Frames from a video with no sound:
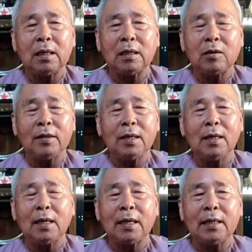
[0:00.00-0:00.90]
à, coi
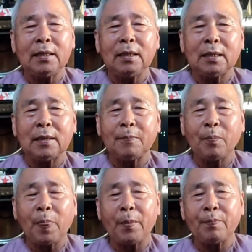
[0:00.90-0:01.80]
như là cái um,
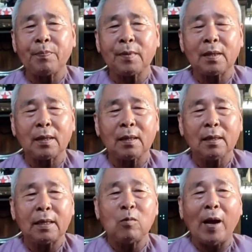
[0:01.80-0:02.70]

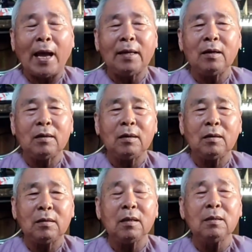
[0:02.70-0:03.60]
cái quả nó
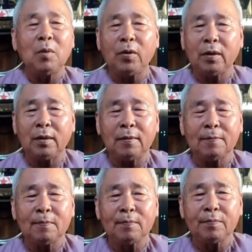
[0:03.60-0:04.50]
nó nó chưa mùi thôi
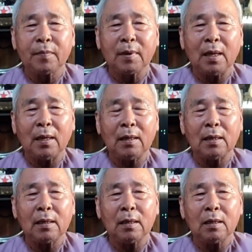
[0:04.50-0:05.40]
đó.
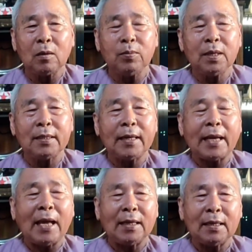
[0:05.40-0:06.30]
cũng như cái
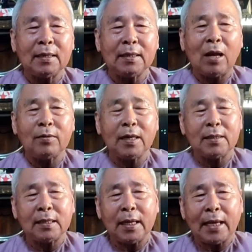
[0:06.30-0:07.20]
căn đó, cao
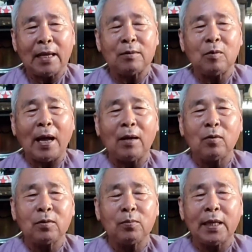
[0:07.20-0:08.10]
cái căn quả
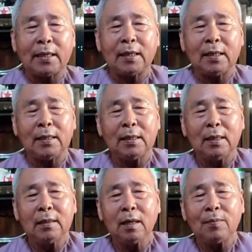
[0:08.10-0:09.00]
của chúng sanh đó
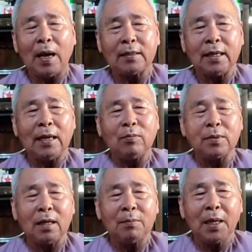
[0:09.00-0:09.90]
đức phật chỉ
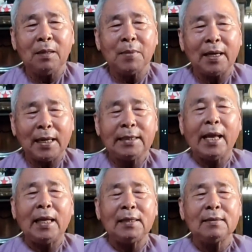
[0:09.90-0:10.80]
lòng từ bi mà gánh
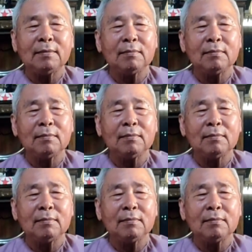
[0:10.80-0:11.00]
giác